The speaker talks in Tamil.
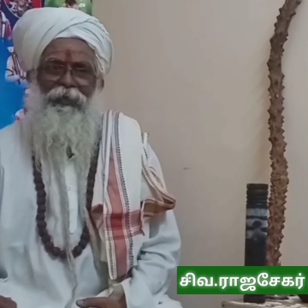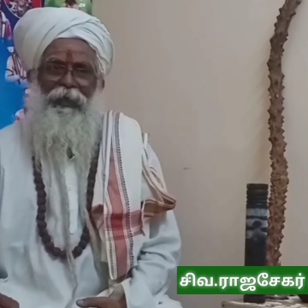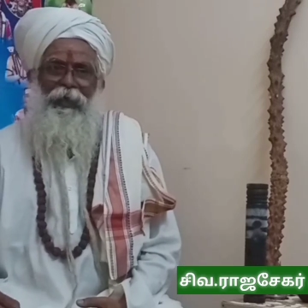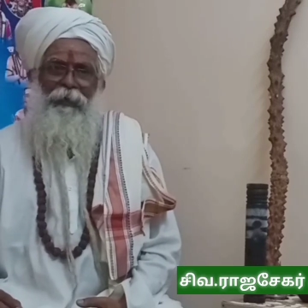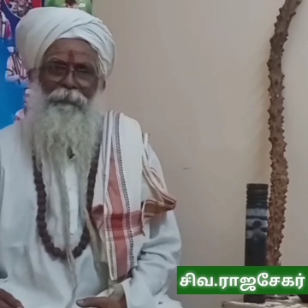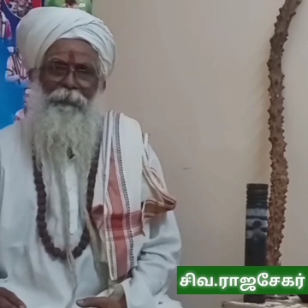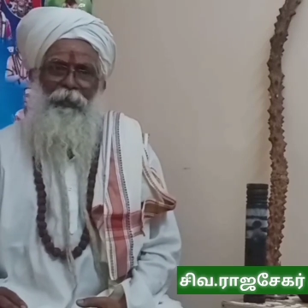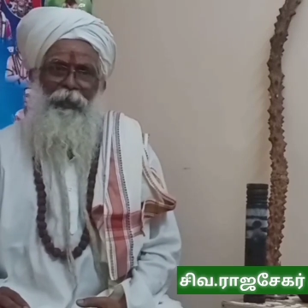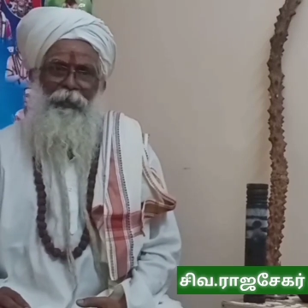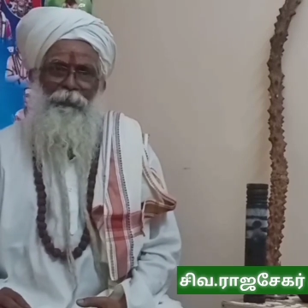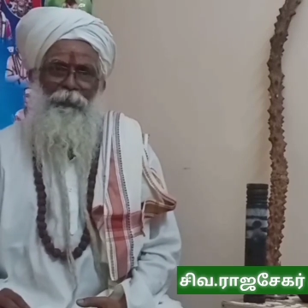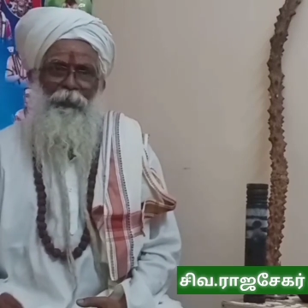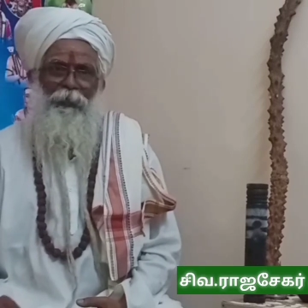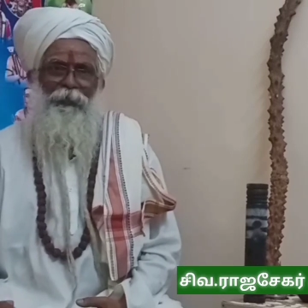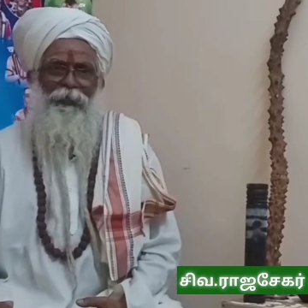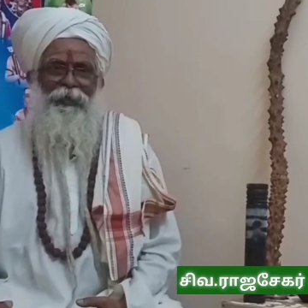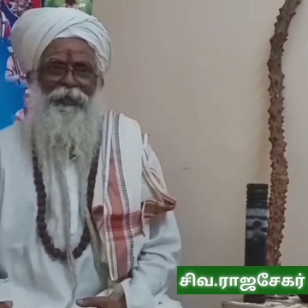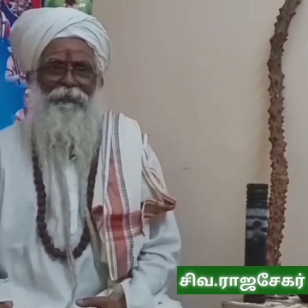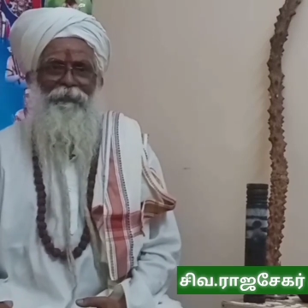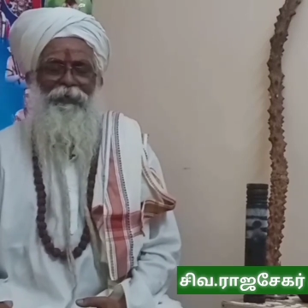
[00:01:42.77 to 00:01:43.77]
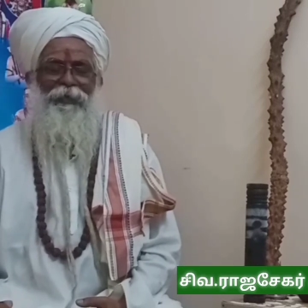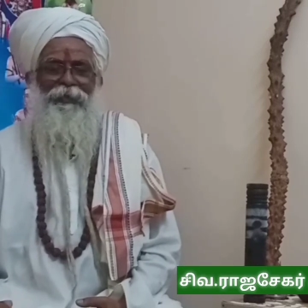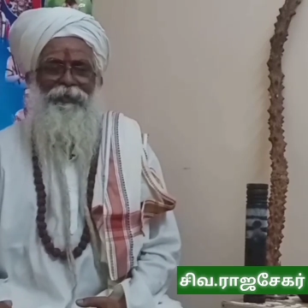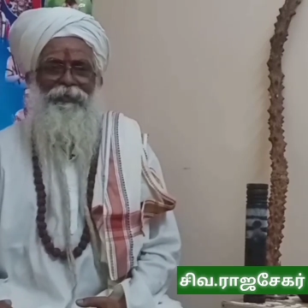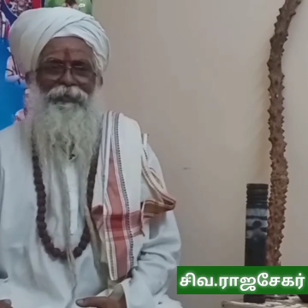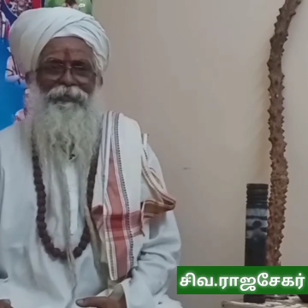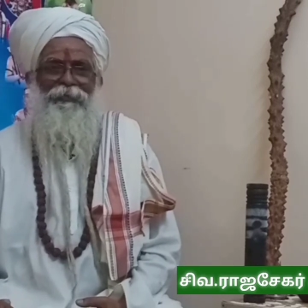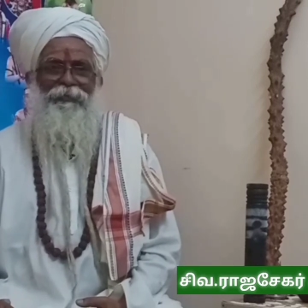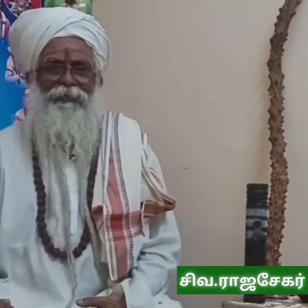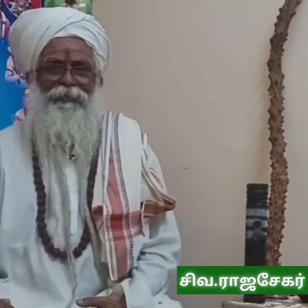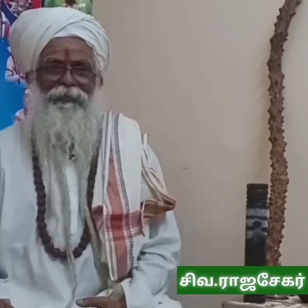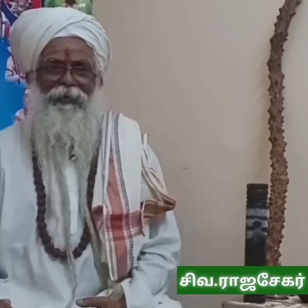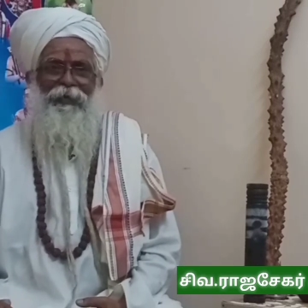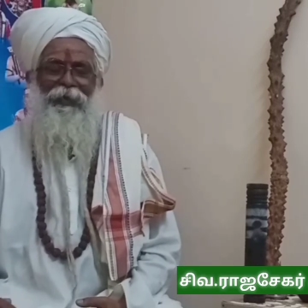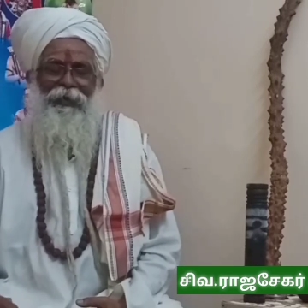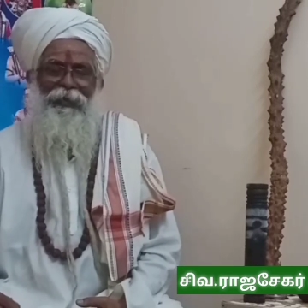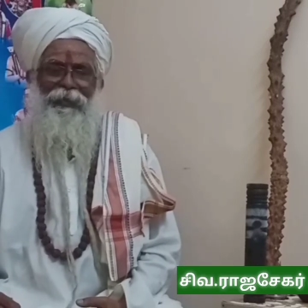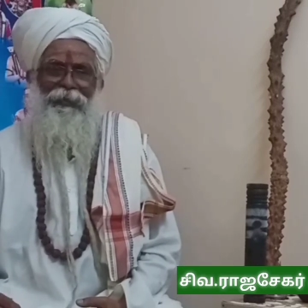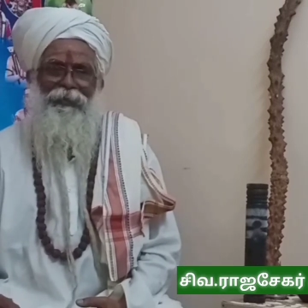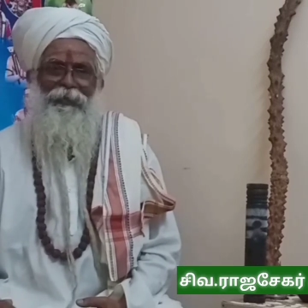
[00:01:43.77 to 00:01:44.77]
நாம் அனுபவிக்க வேண்டியது
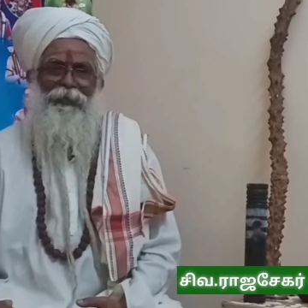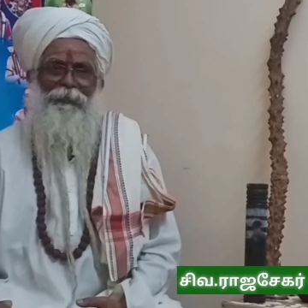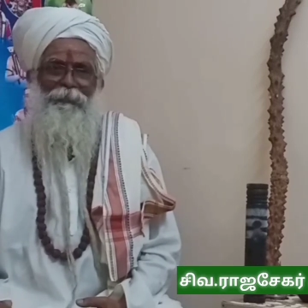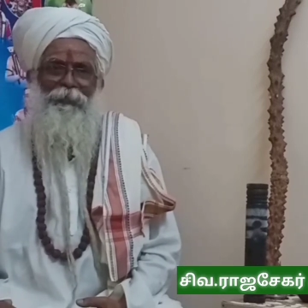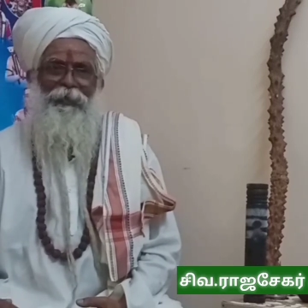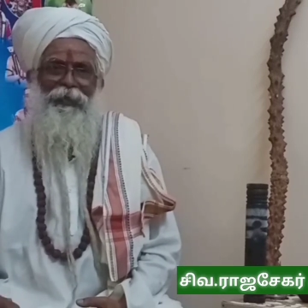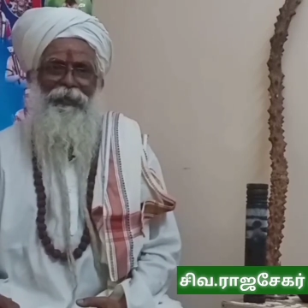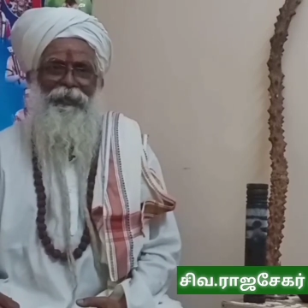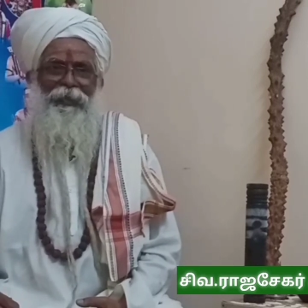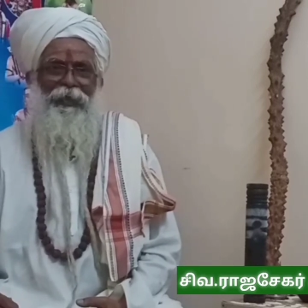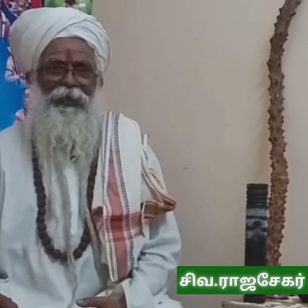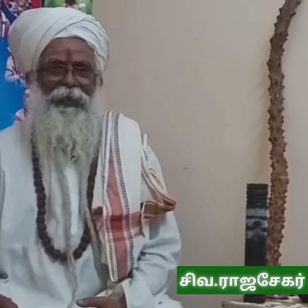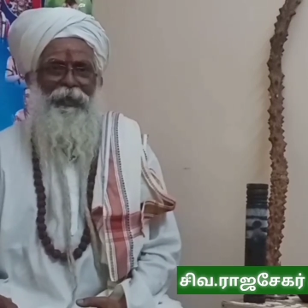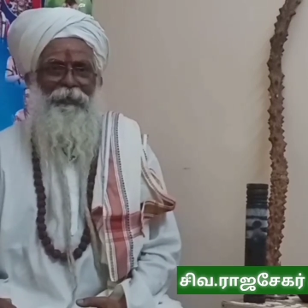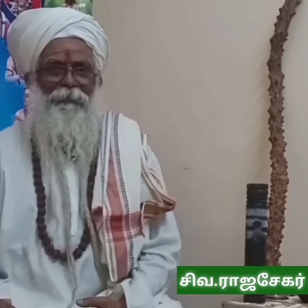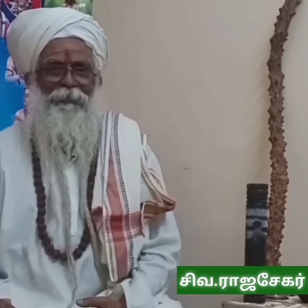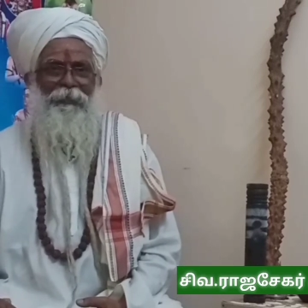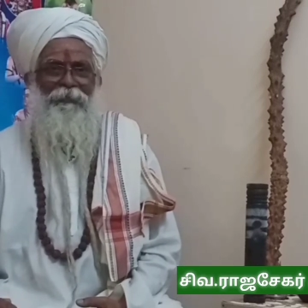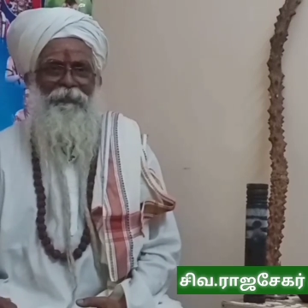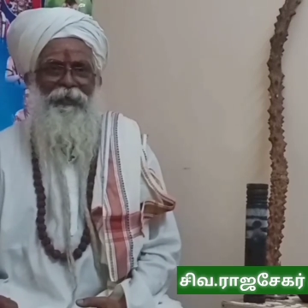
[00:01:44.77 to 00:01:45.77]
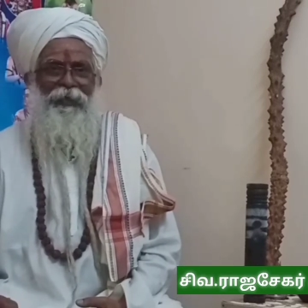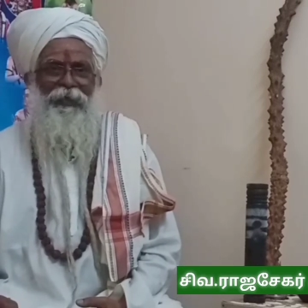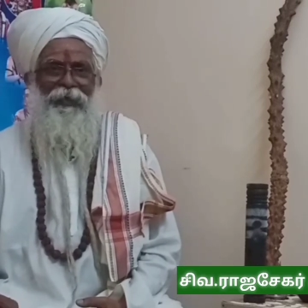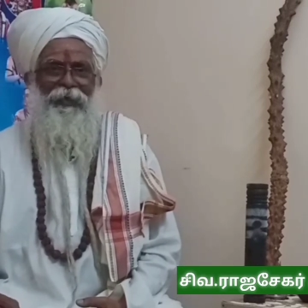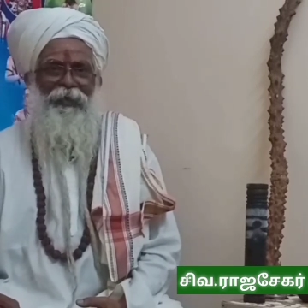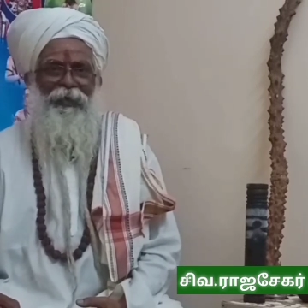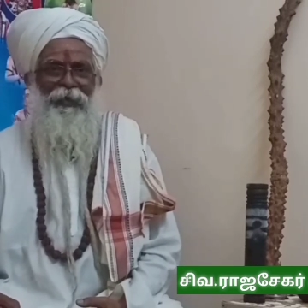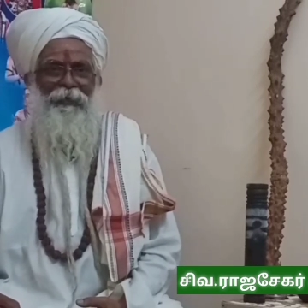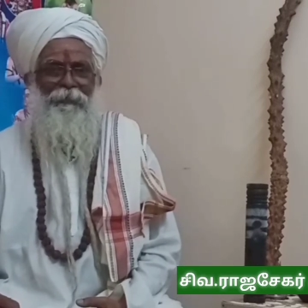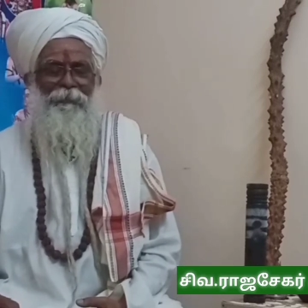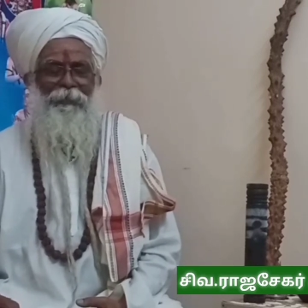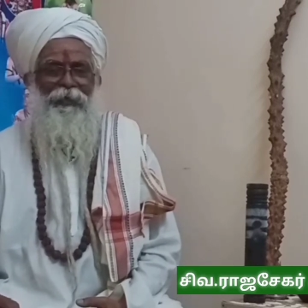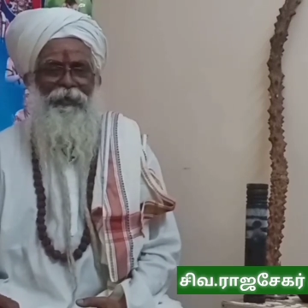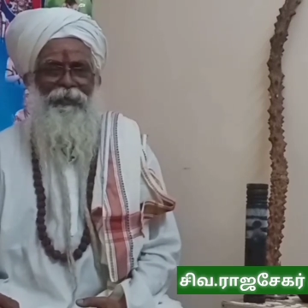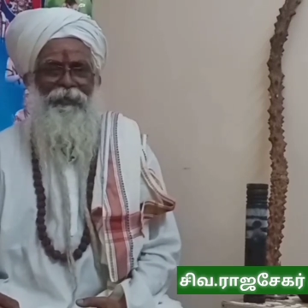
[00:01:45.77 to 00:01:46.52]
அனைத்துமே அந்த கர்ம வினை காரணமாக